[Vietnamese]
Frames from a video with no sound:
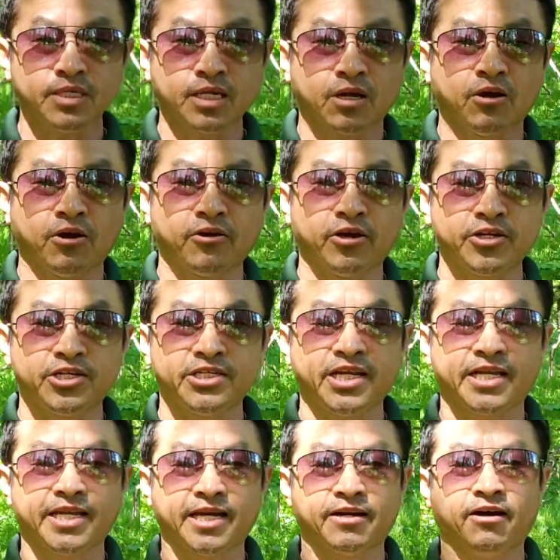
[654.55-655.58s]
họ nói chính
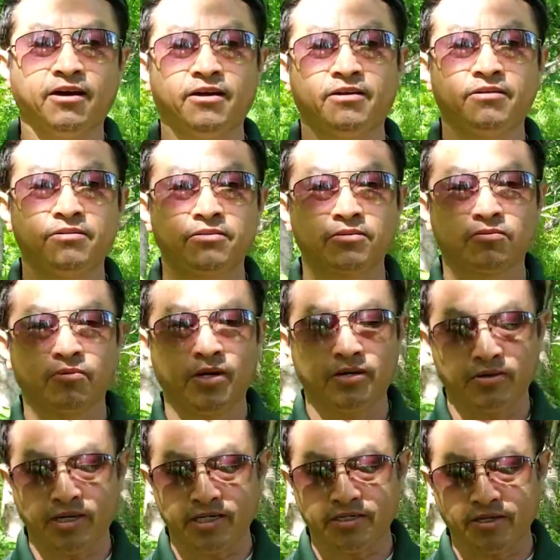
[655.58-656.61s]
nhà chẳng là quay hai
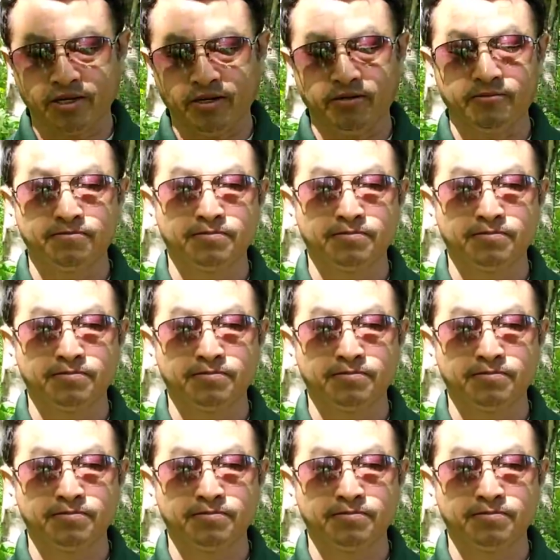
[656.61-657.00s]
đó này sao đây